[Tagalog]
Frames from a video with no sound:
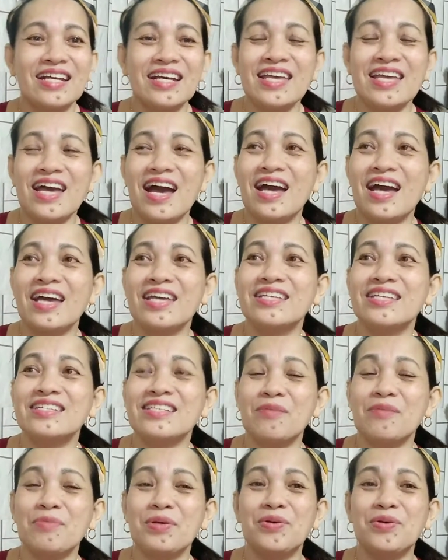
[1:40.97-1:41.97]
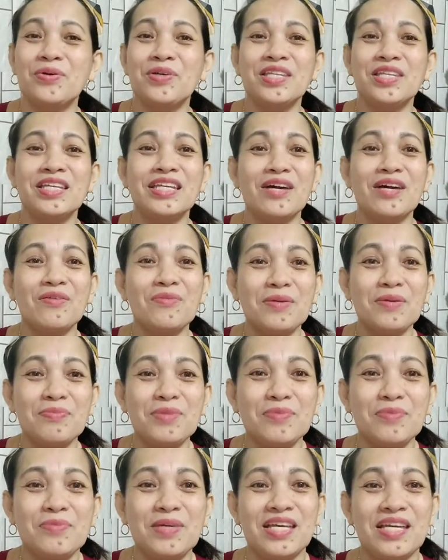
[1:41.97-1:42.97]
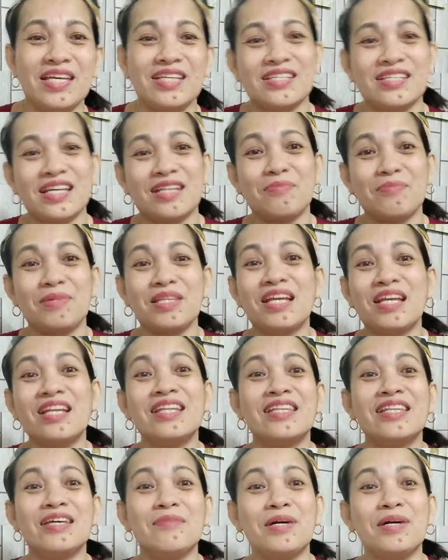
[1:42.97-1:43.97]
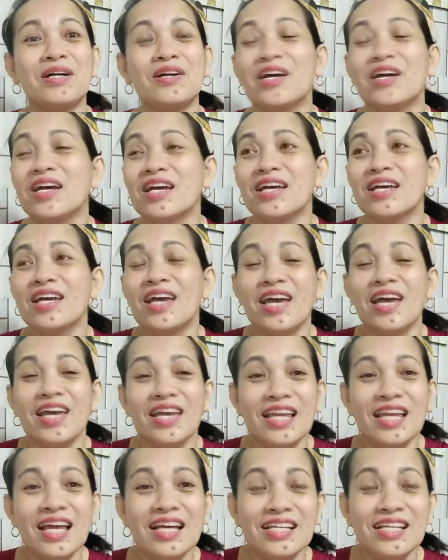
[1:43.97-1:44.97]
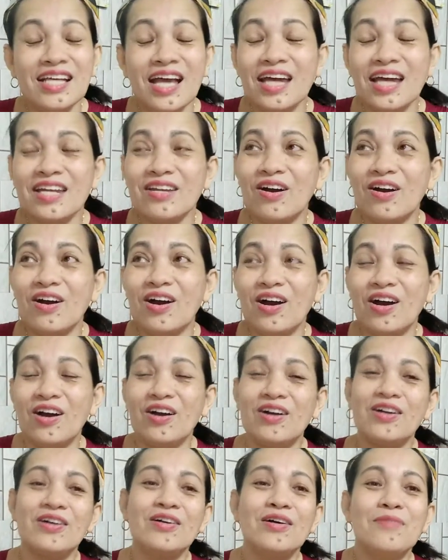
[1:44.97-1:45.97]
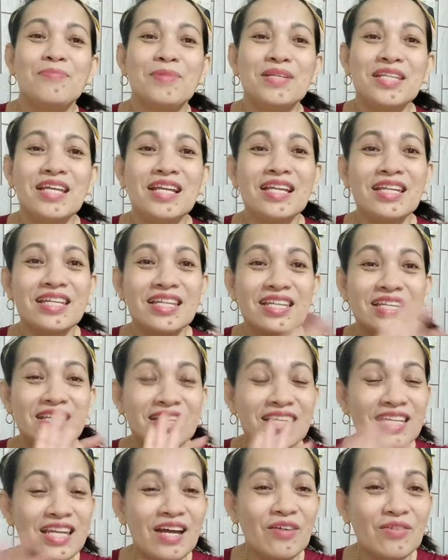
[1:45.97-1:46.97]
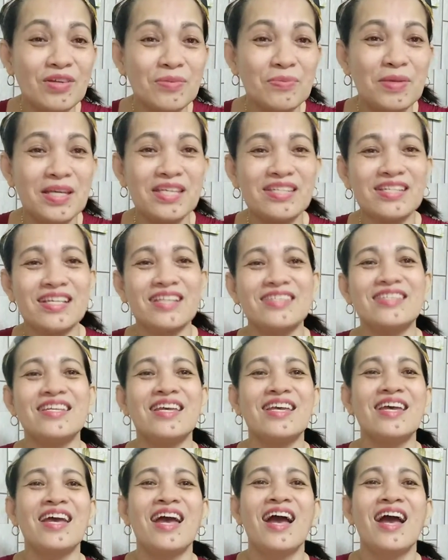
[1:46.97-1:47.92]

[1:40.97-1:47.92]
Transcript: Kaya ay, sabi ko, hindi na ako magbibihis at madali na namang ila, ano, madali na, hindi na ako bis kasi